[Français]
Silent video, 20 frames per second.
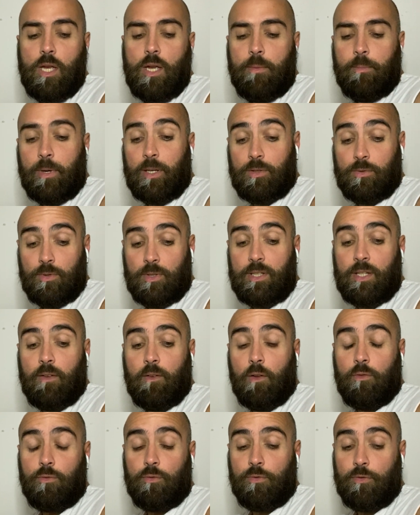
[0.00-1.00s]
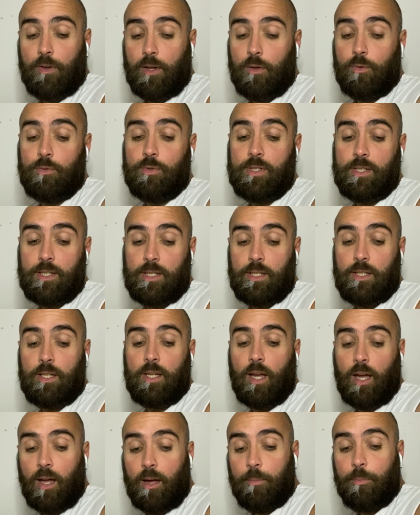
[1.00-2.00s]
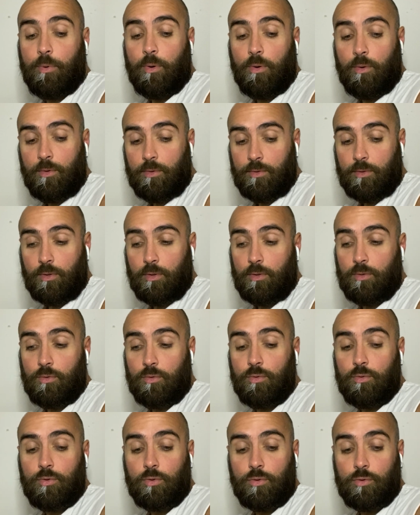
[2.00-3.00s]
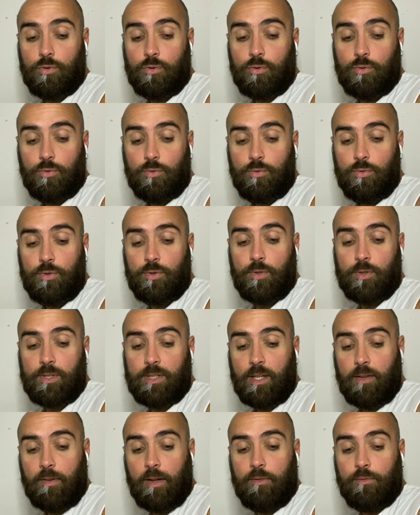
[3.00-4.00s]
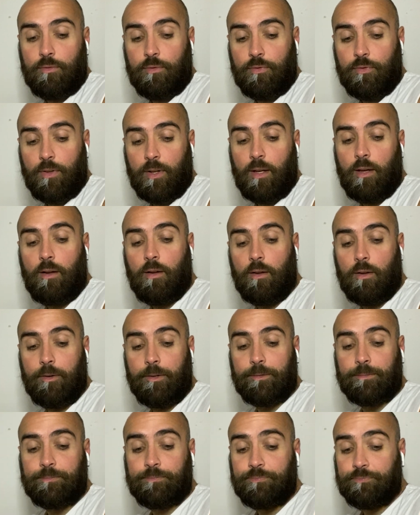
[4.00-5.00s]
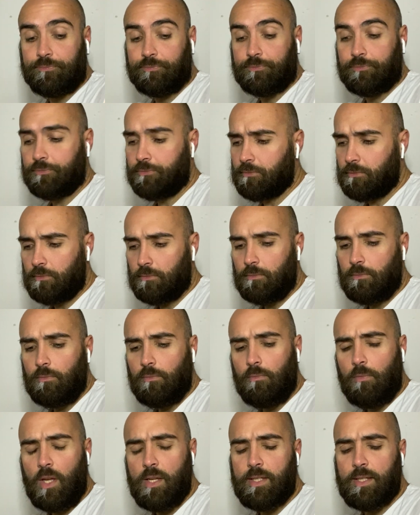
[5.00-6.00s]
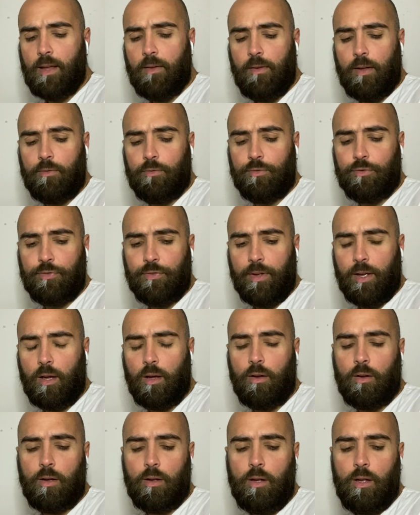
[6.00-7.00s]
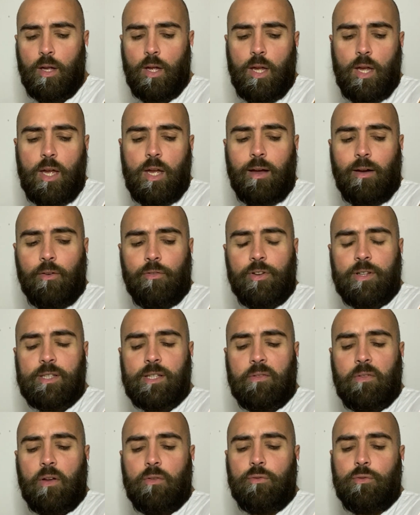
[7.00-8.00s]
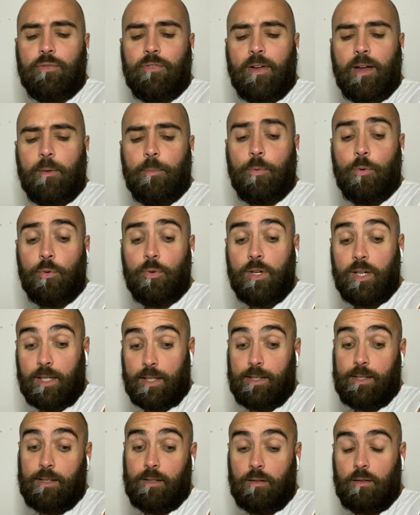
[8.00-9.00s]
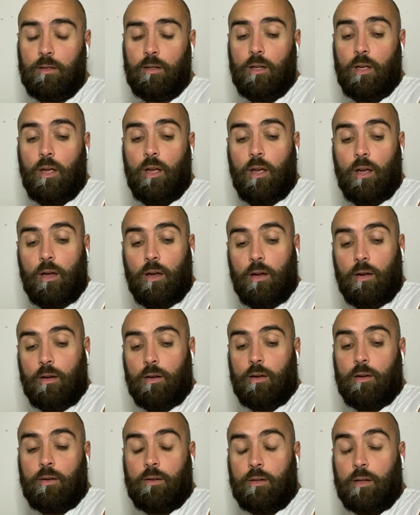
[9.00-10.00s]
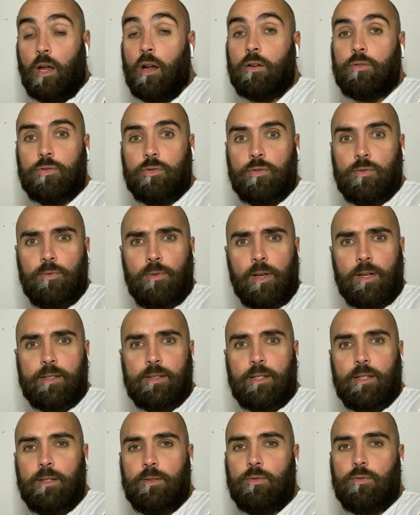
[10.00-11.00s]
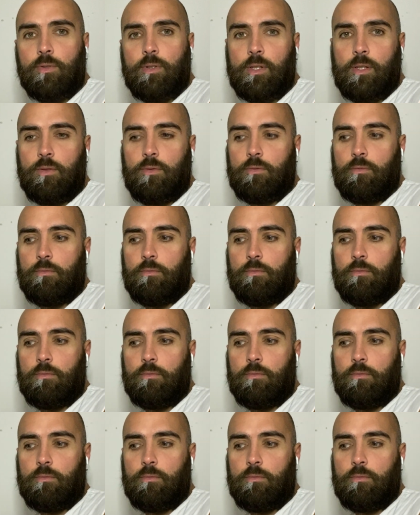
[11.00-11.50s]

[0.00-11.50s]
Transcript: parce que ça va vous faire aussi apprendre d'autres choses, ça va vous faire... ça va vous faire... en fait, ça va vous faire progresser. alors, je suis assez étonné